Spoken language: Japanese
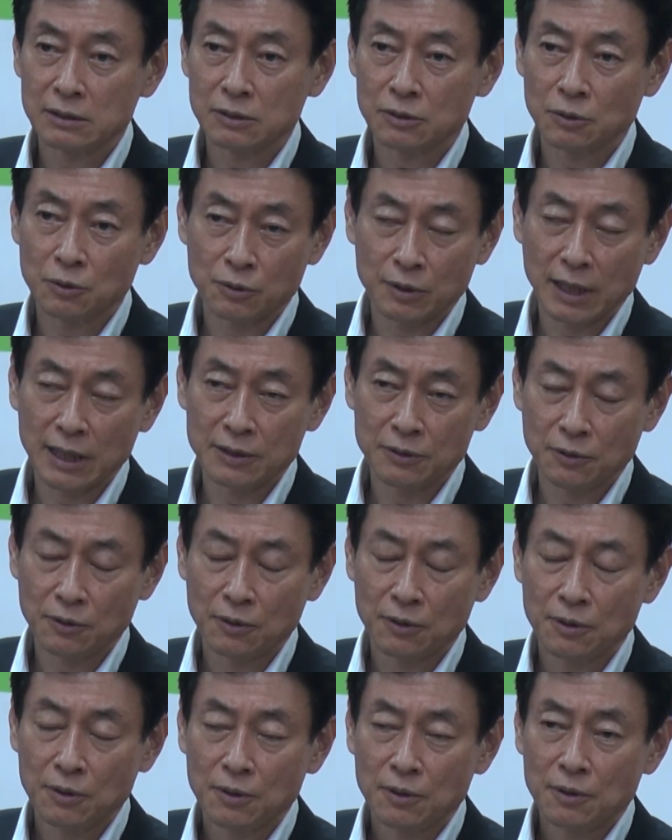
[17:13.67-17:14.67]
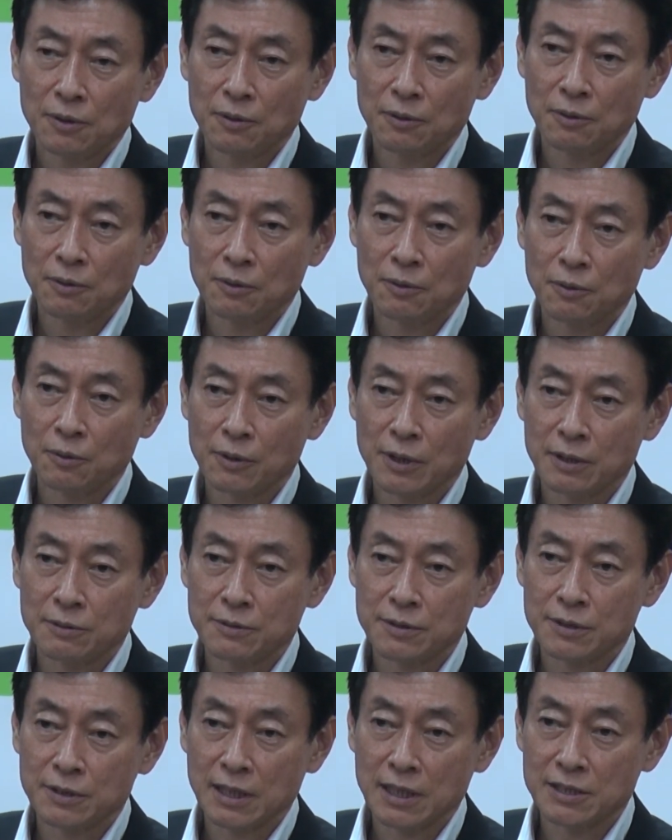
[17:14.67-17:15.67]
今回の
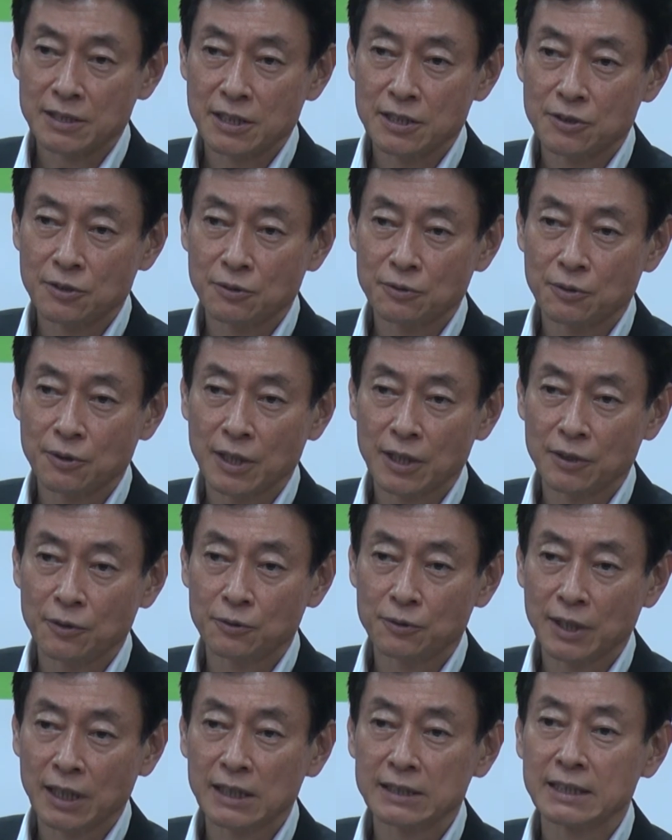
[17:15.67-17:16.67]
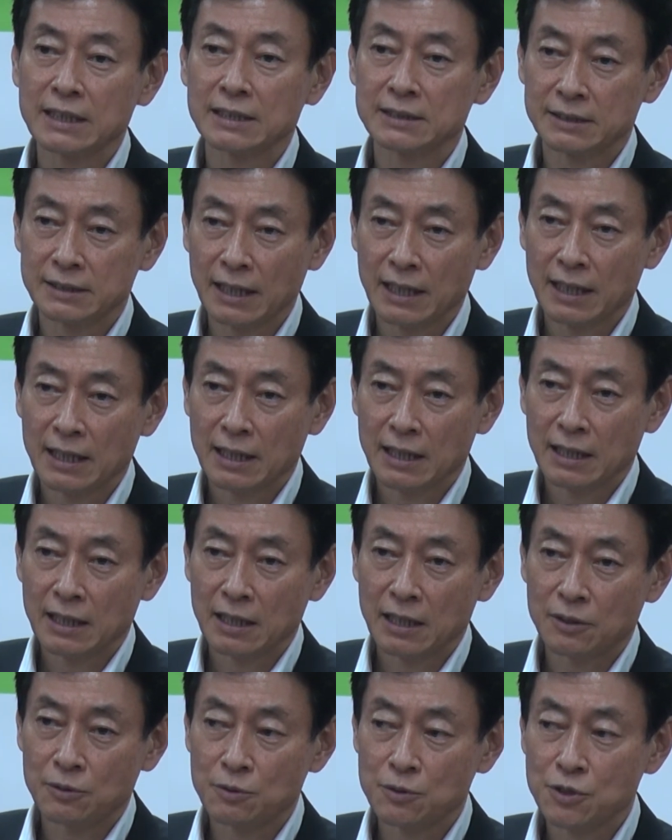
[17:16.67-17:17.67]
コロナウイルス感染症の影響の中でですね、
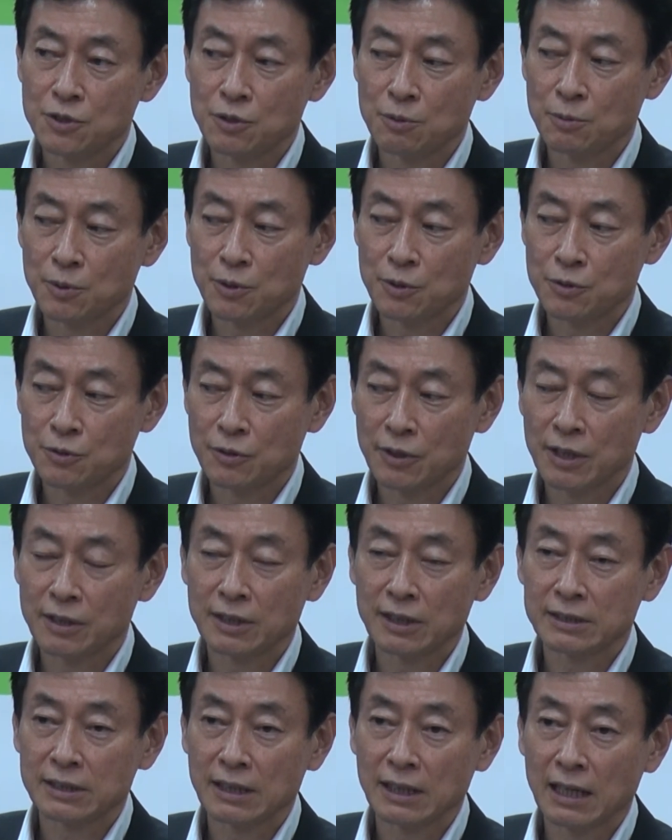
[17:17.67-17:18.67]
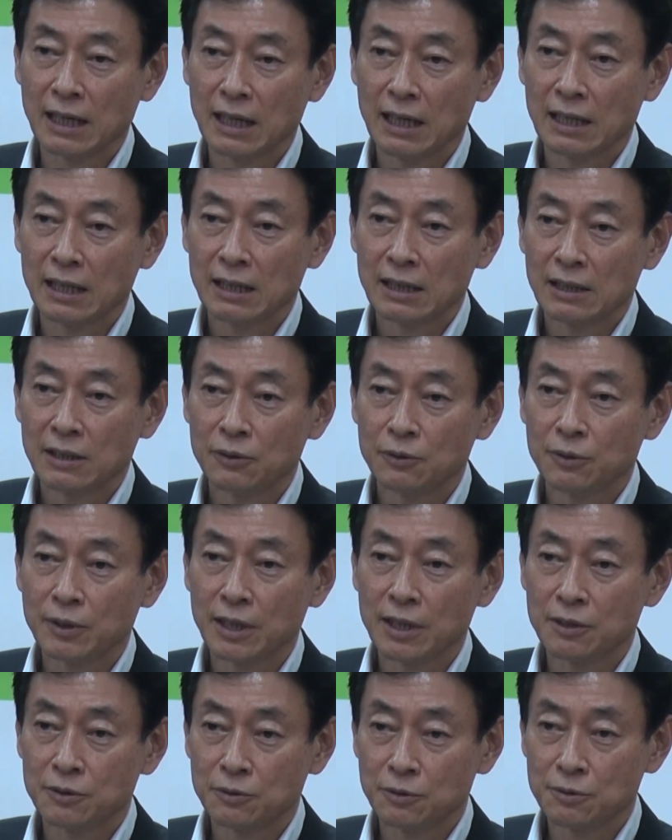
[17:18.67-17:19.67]
え苦しい思いをしておられる方がお
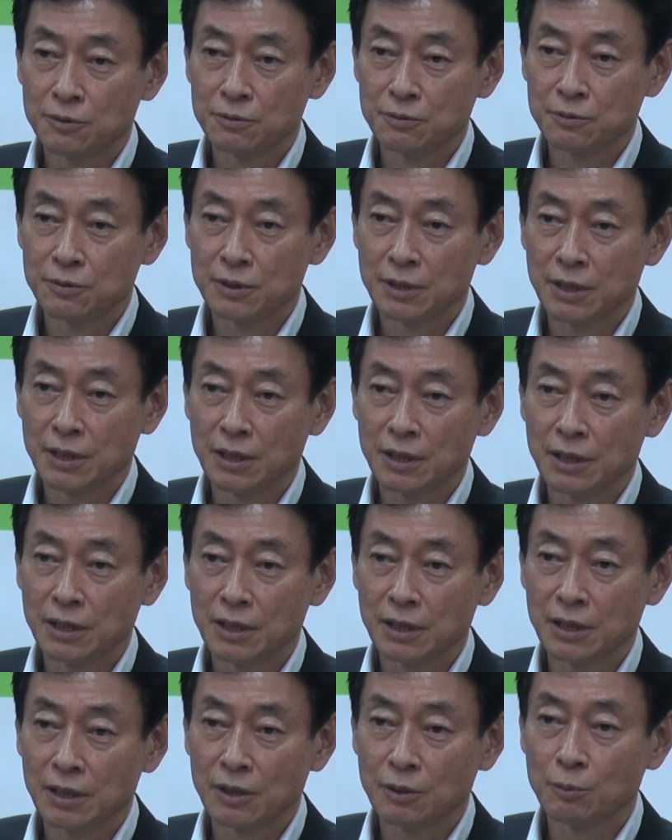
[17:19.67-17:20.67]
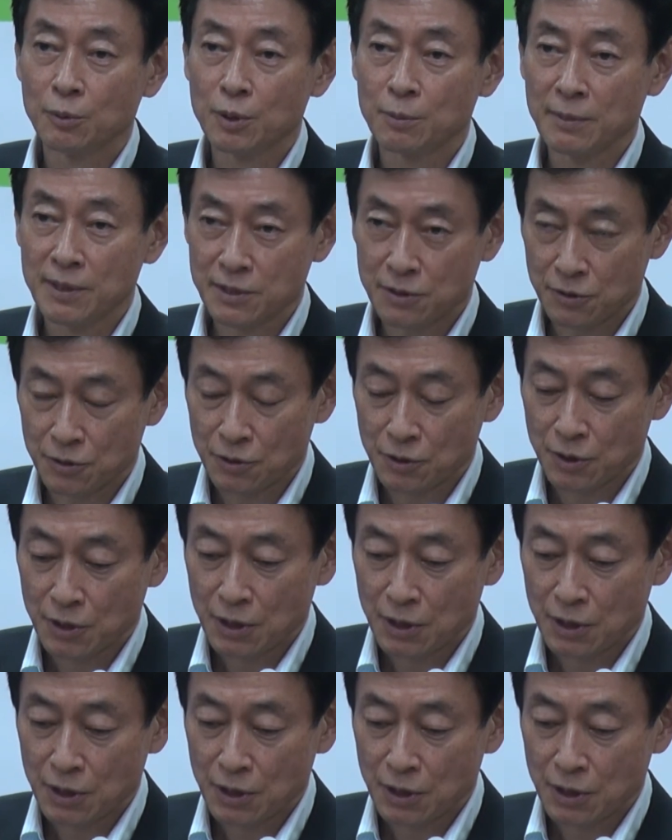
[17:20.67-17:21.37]
られるというふうに思います。